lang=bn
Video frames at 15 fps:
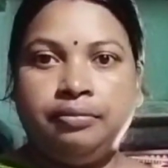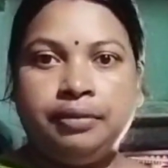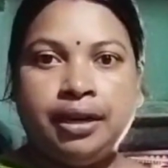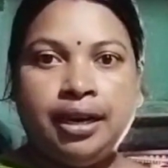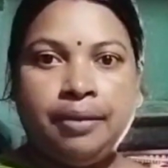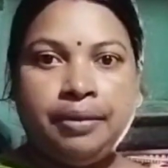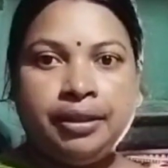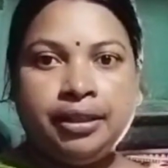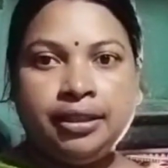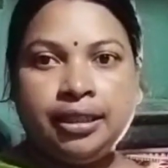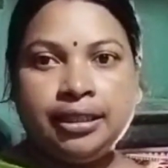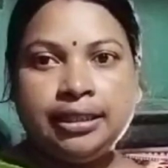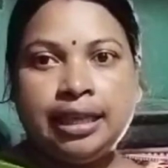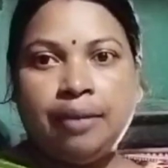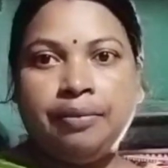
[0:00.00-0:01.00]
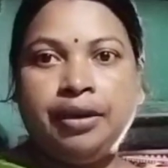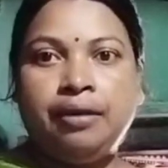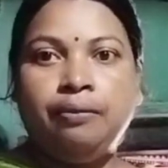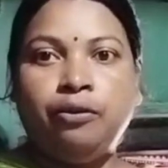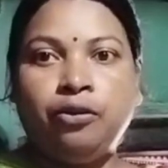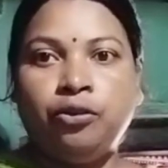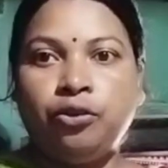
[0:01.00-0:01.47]
মানে আমাদের যে
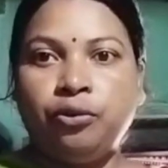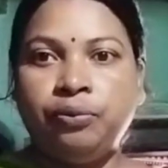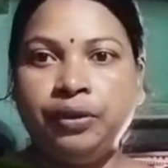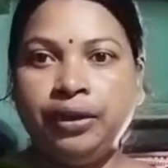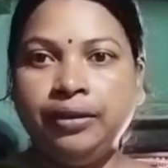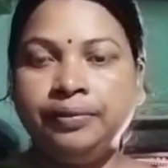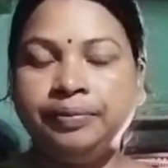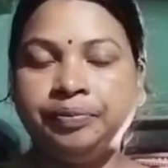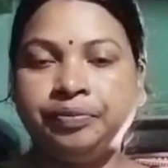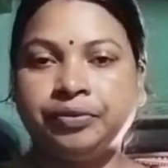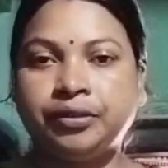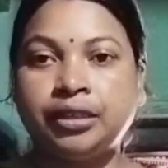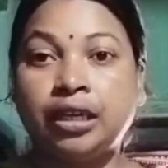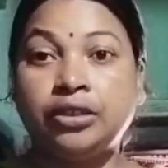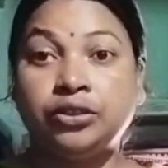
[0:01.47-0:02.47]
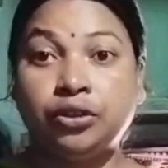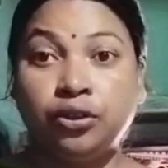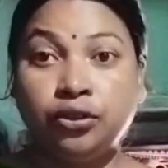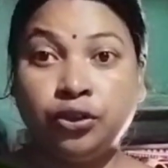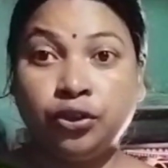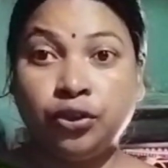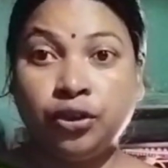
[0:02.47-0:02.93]
সামনের মণ্ডপে আর
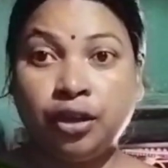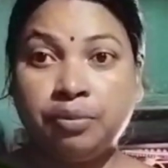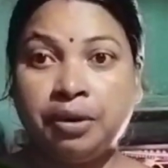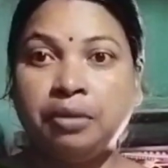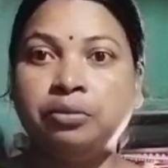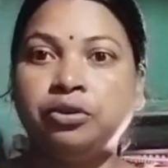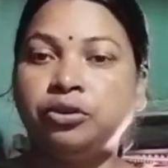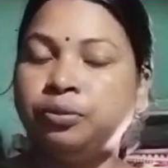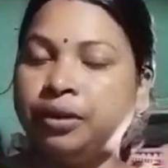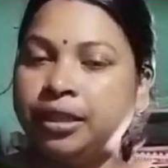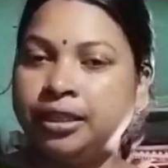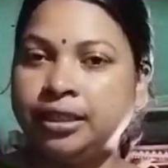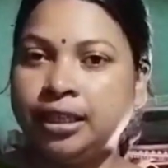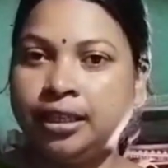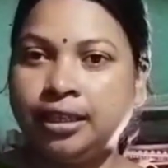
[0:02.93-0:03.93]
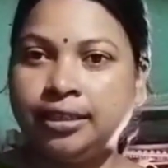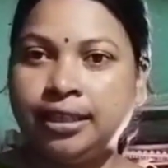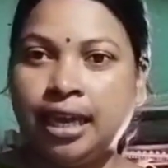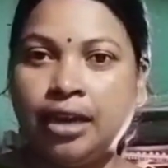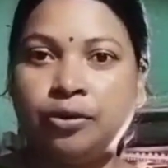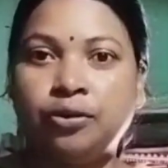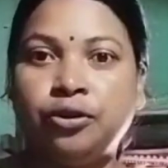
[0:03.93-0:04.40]
চলো যতটা পারবো তোমাদের সাথে
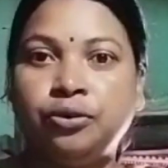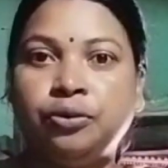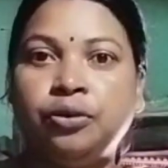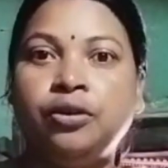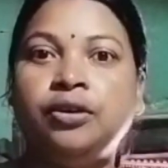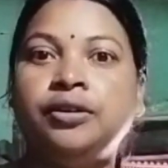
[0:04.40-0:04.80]
শেয়ার করব